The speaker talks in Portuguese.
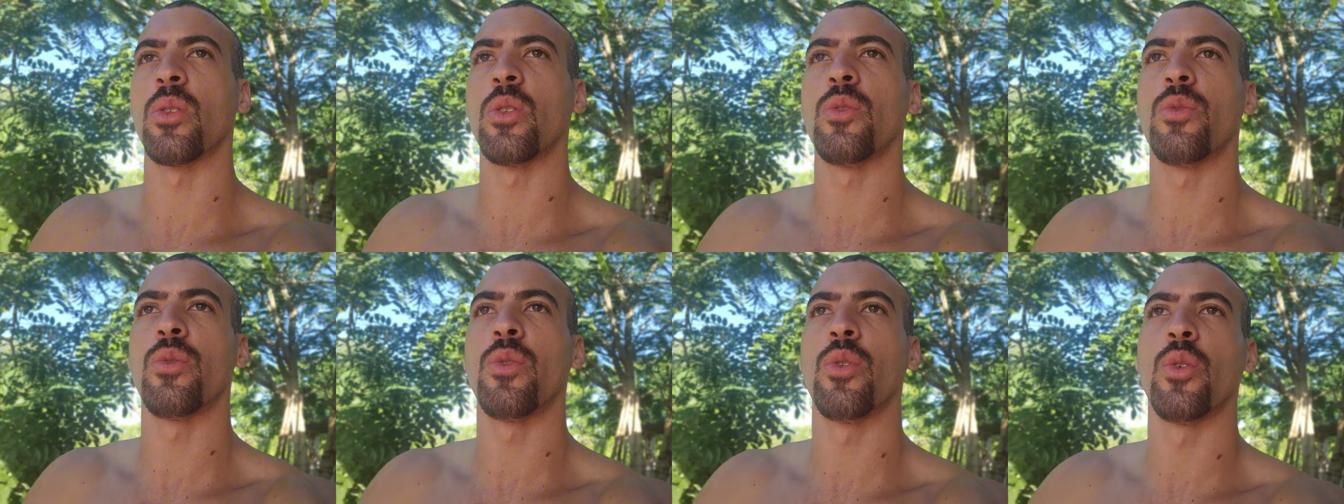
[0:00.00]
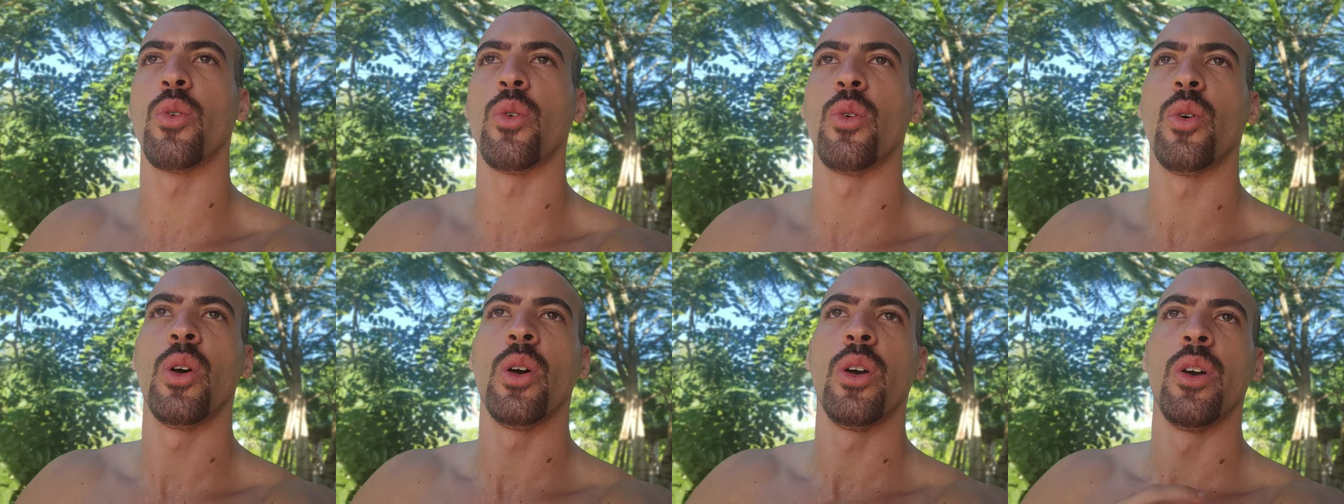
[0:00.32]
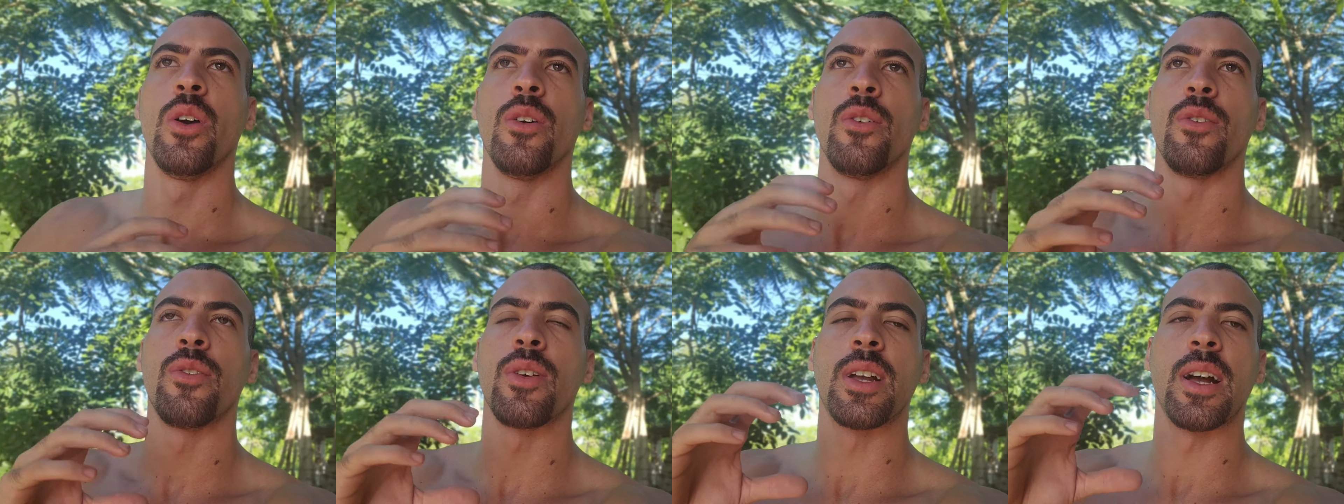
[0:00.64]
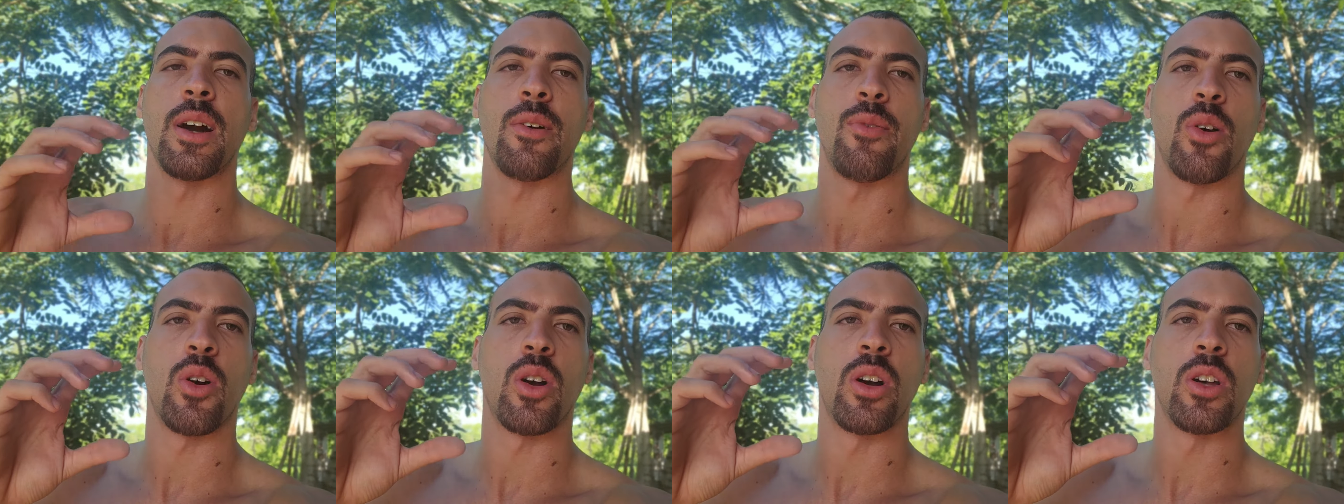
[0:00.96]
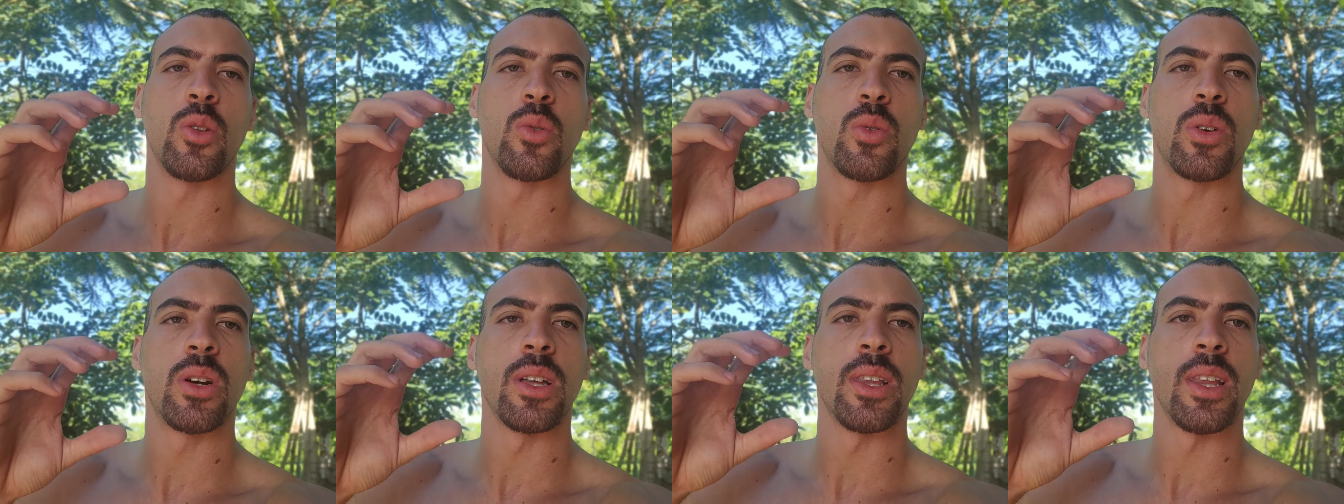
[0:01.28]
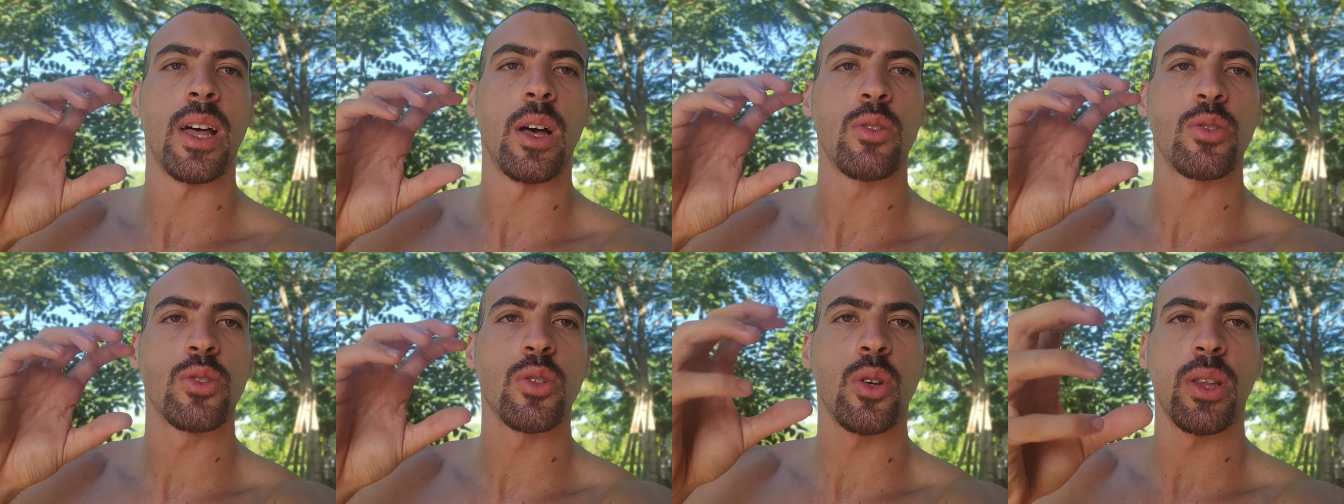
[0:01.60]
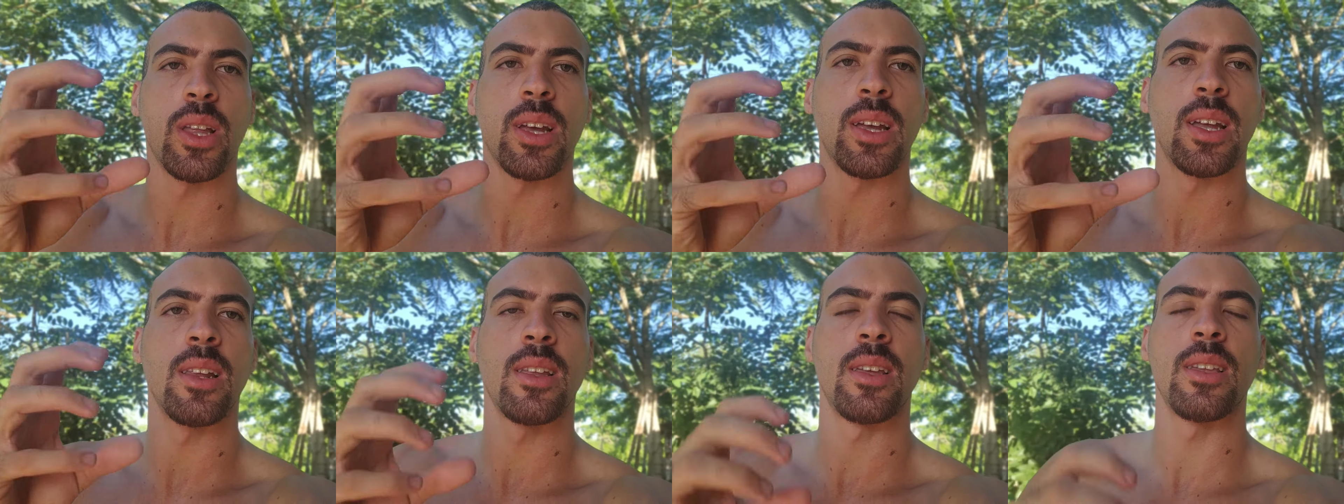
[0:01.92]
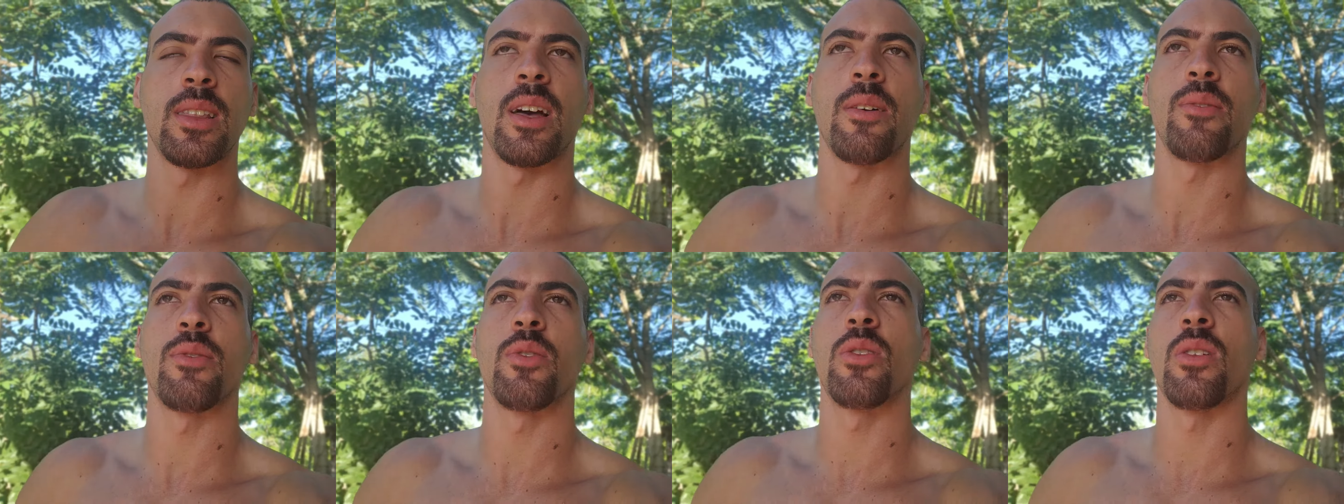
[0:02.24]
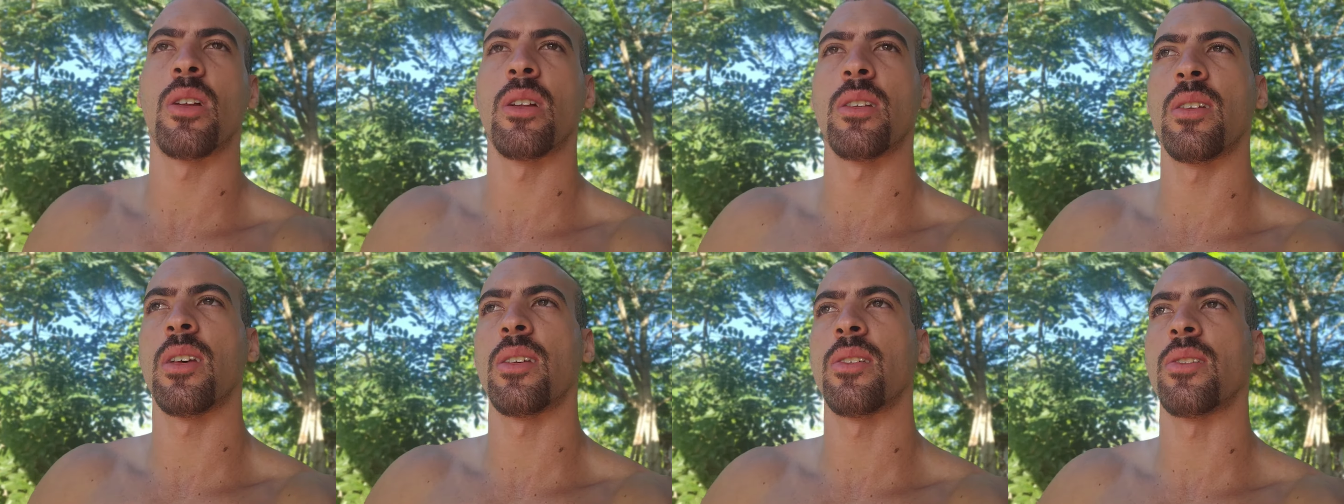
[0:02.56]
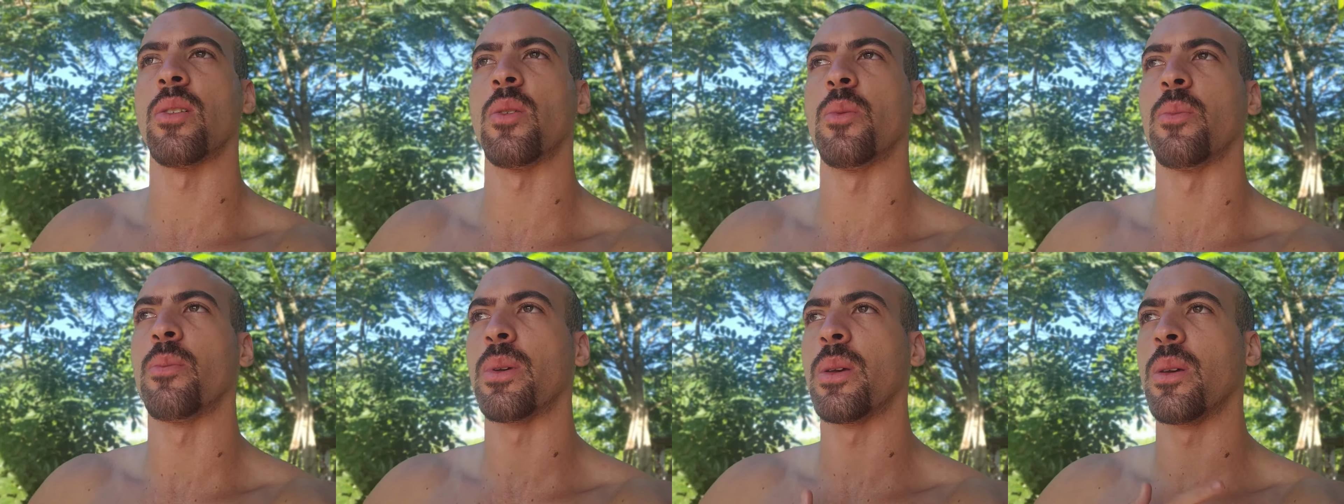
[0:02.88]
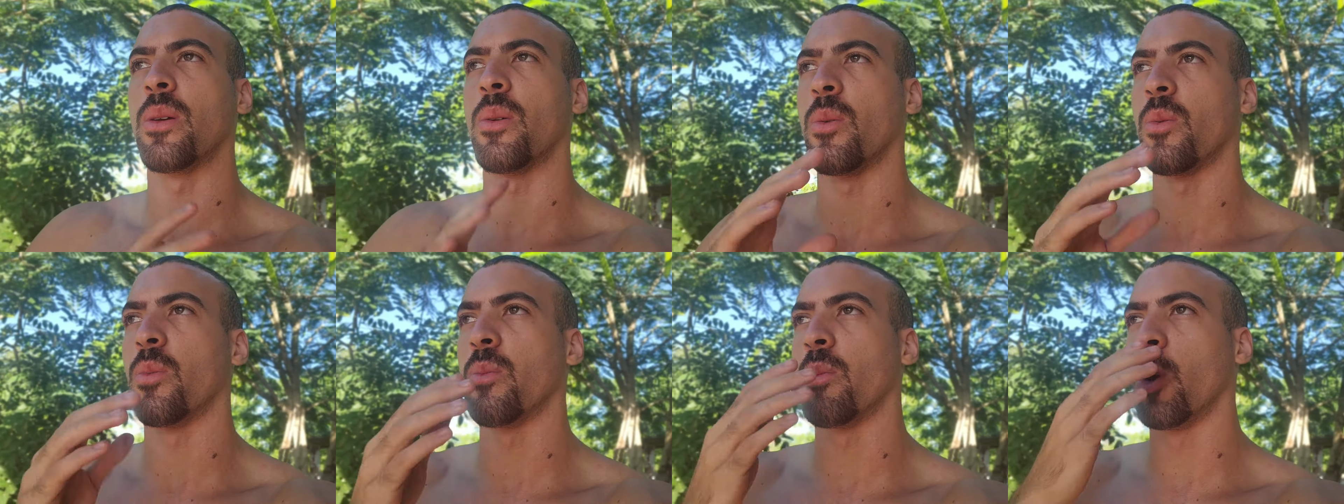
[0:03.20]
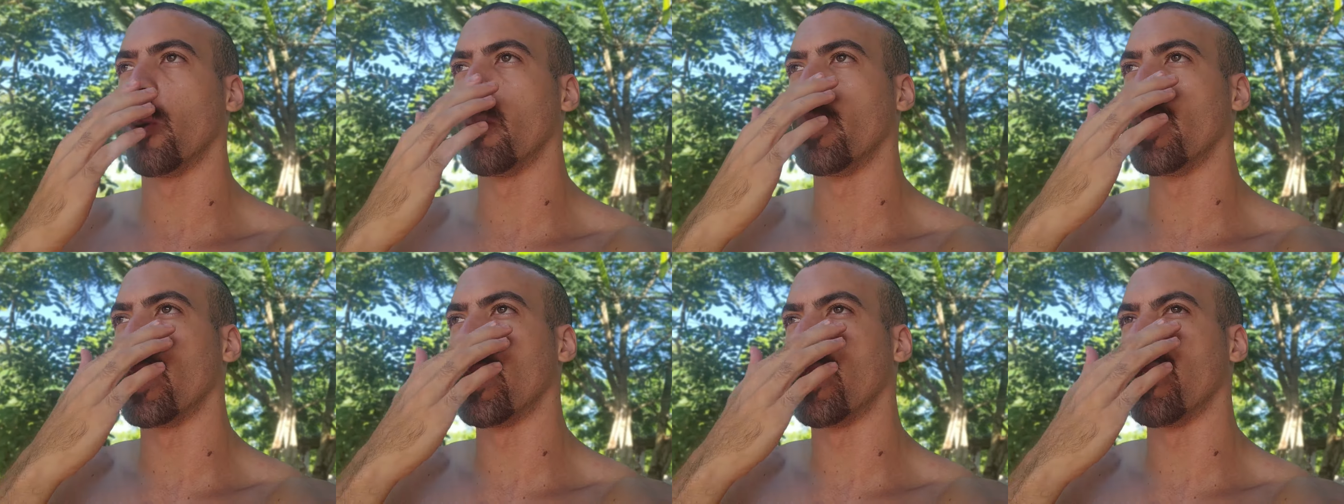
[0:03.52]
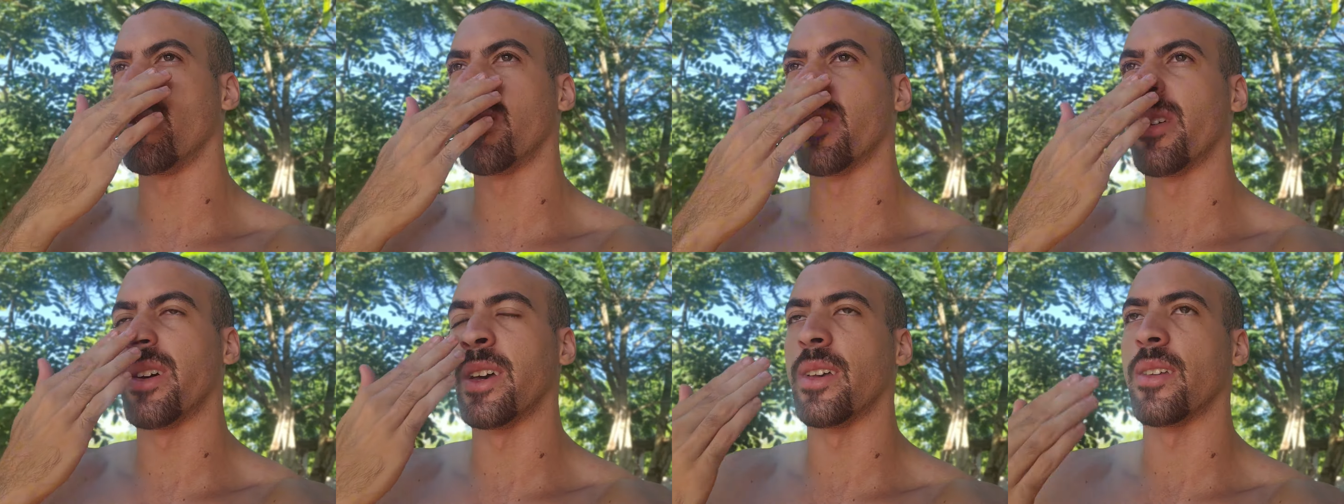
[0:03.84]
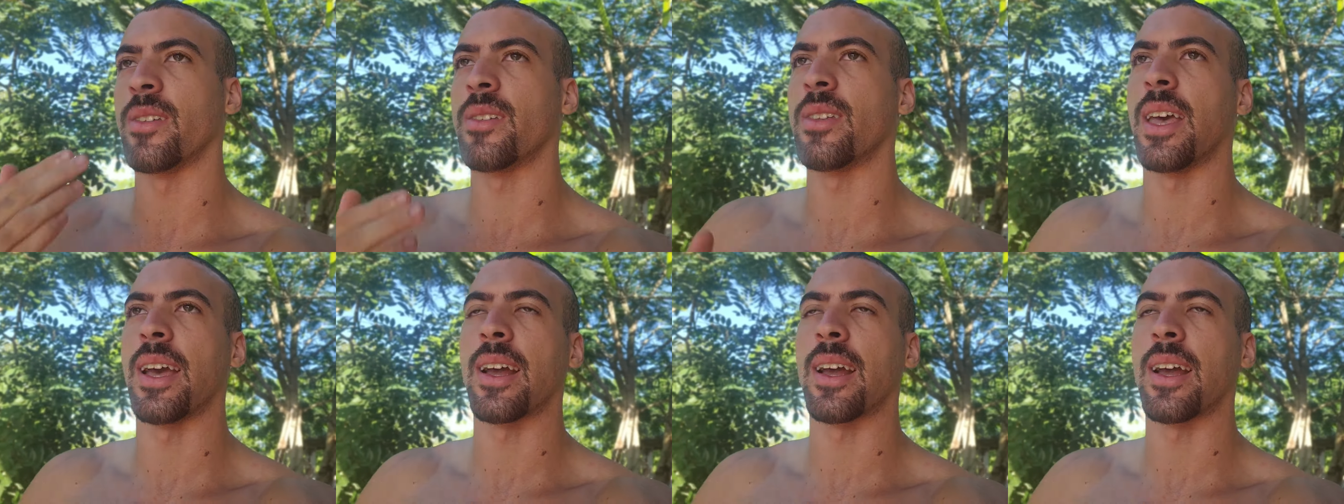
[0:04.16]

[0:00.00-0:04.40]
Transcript: não vou ficar focando o canal só naquele que dá visualização. Meu, meu objetivo não é esse.